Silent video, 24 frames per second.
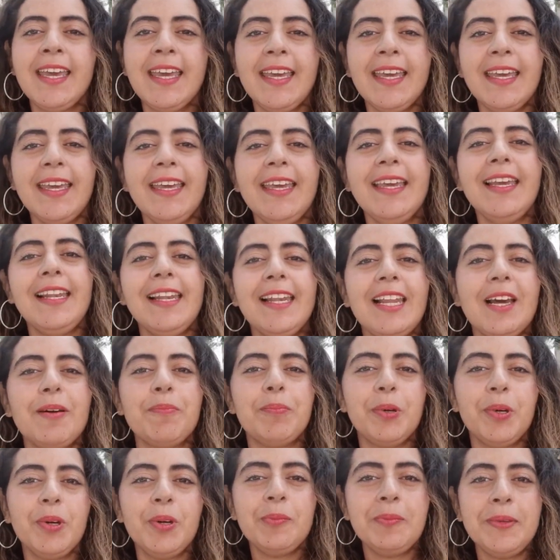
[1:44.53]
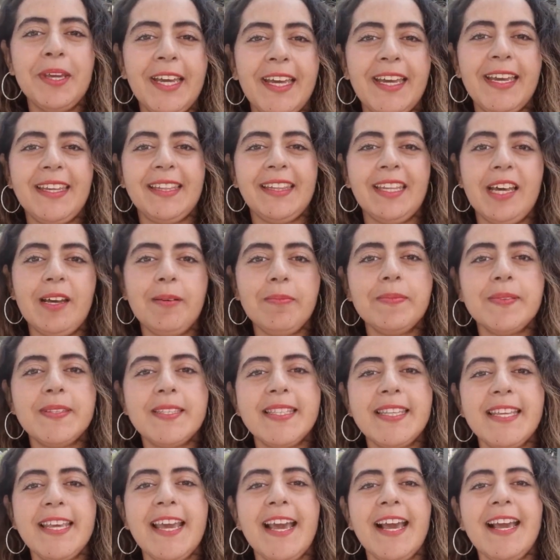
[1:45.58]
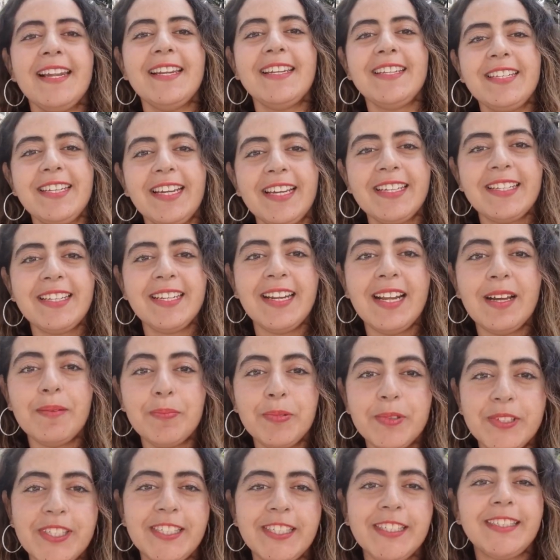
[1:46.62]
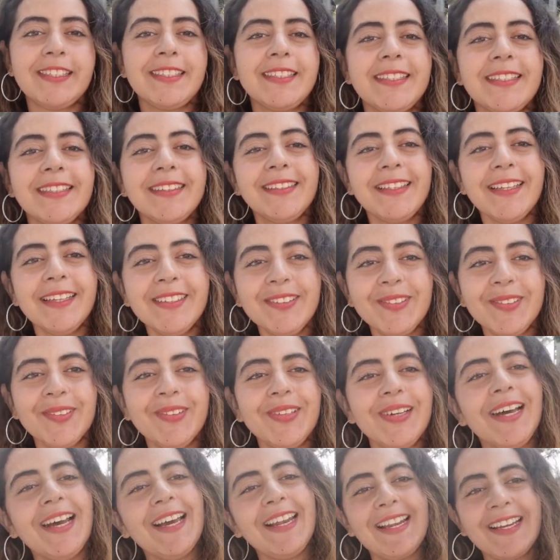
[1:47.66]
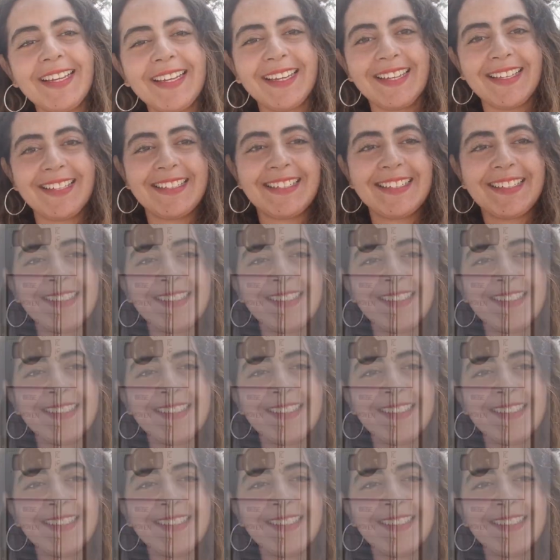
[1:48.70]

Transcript: Et la première étape, c'est aller chercher la petite d'un an à la crèche.